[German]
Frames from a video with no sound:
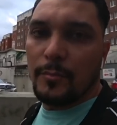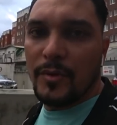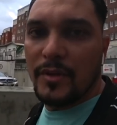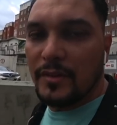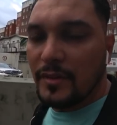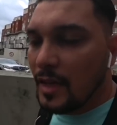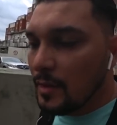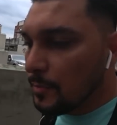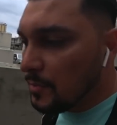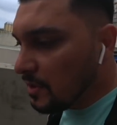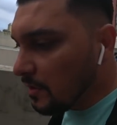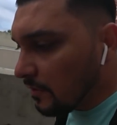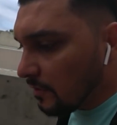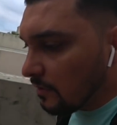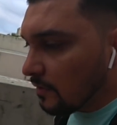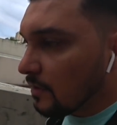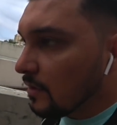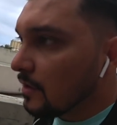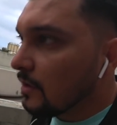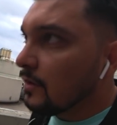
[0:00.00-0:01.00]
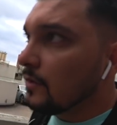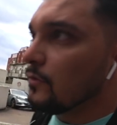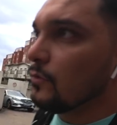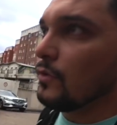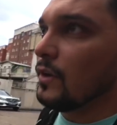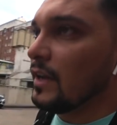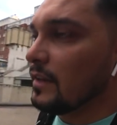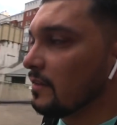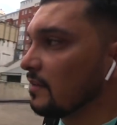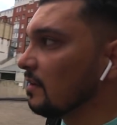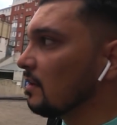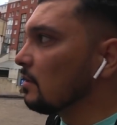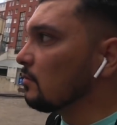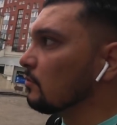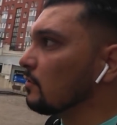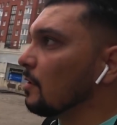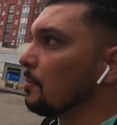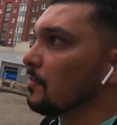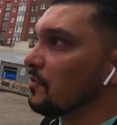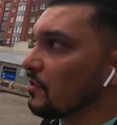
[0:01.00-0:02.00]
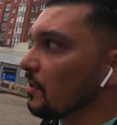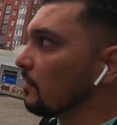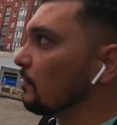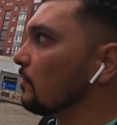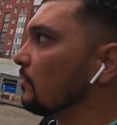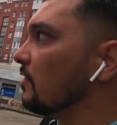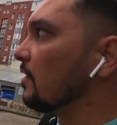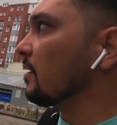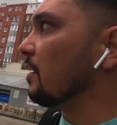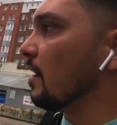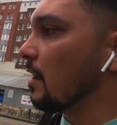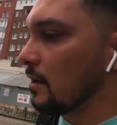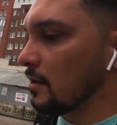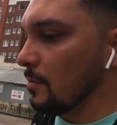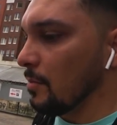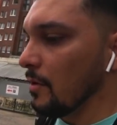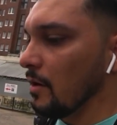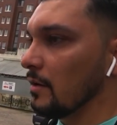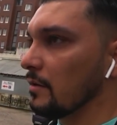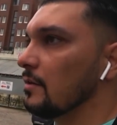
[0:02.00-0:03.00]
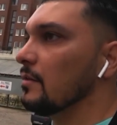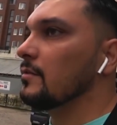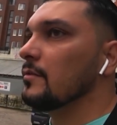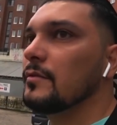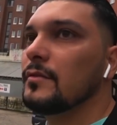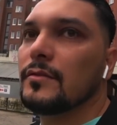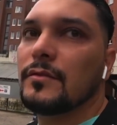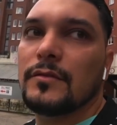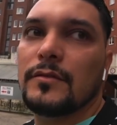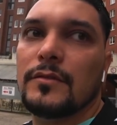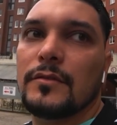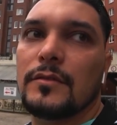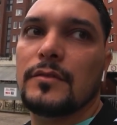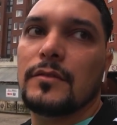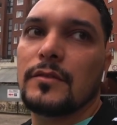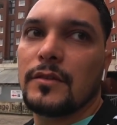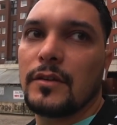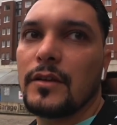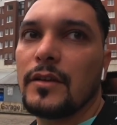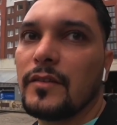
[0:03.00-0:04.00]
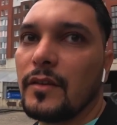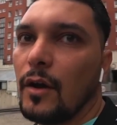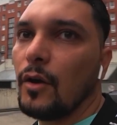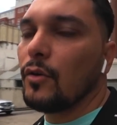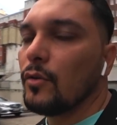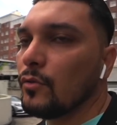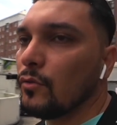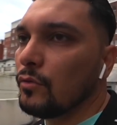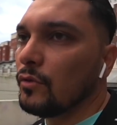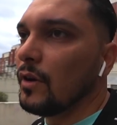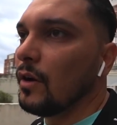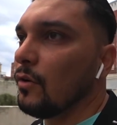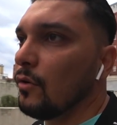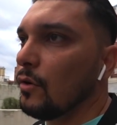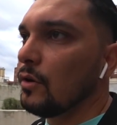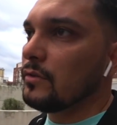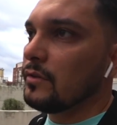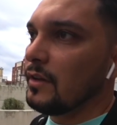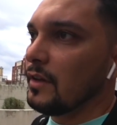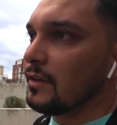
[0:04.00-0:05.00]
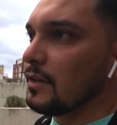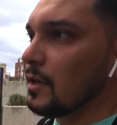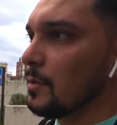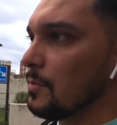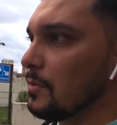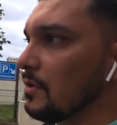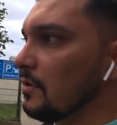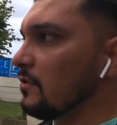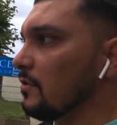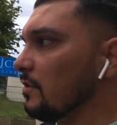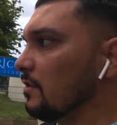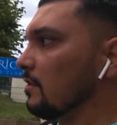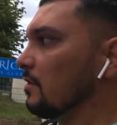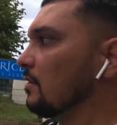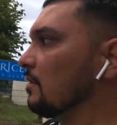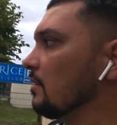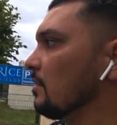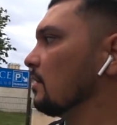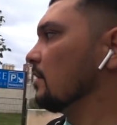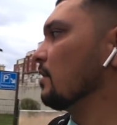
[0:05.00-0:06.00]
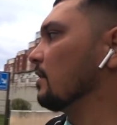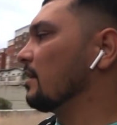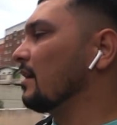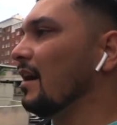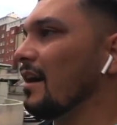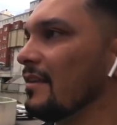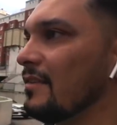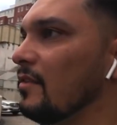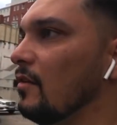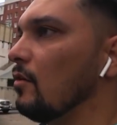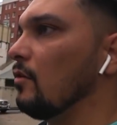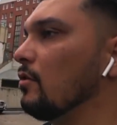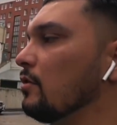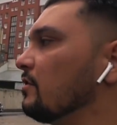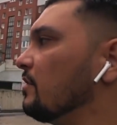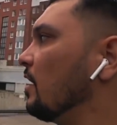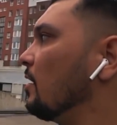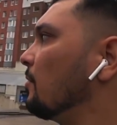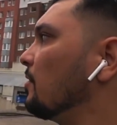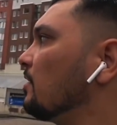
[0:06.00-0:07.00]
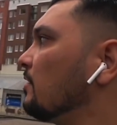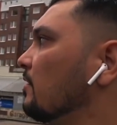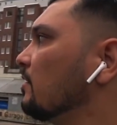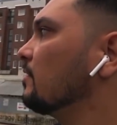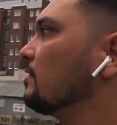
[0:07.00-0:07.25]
bin, der hat mir das so erzählt und hat mich dann sozusagen hergebracht. Hier ist auch ein cooler Ort angeblich. Ein krasser Ort damals.